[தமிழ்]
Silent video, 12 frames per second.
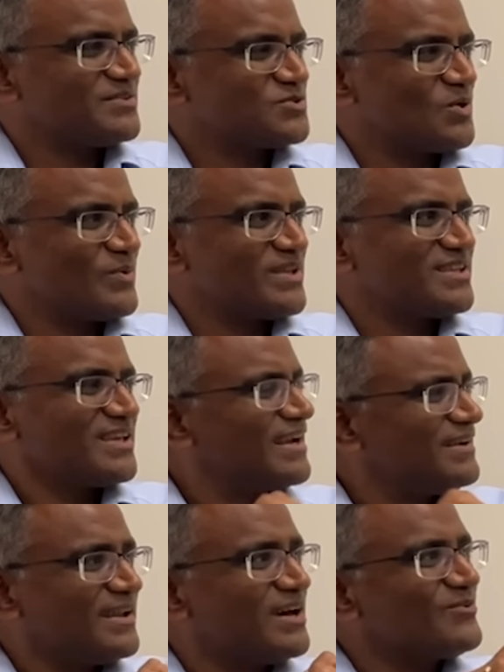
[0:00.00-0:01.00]
ஸோ வந்து
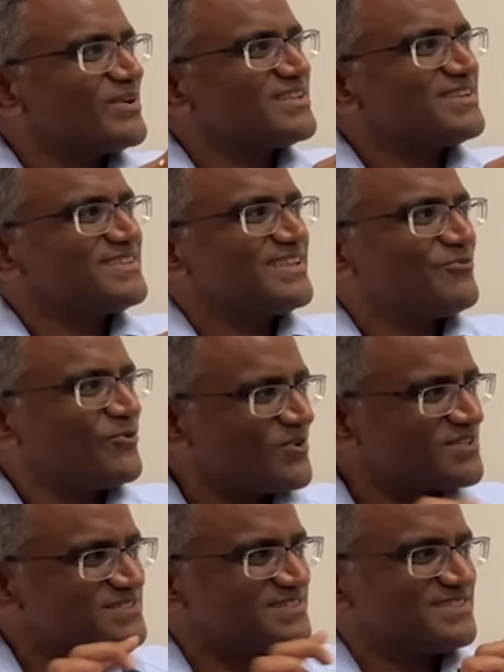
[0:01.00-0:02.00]
எல்லாரும் வந்துட்டு தே
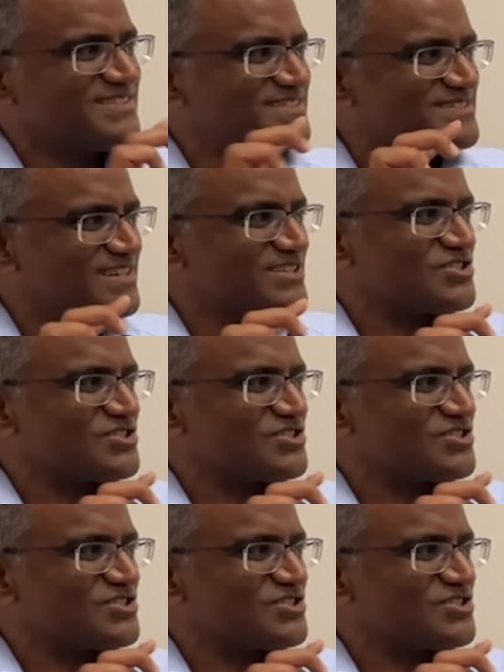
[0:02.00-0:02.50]
ஃபோக்கஸ் ஆன் திஸ்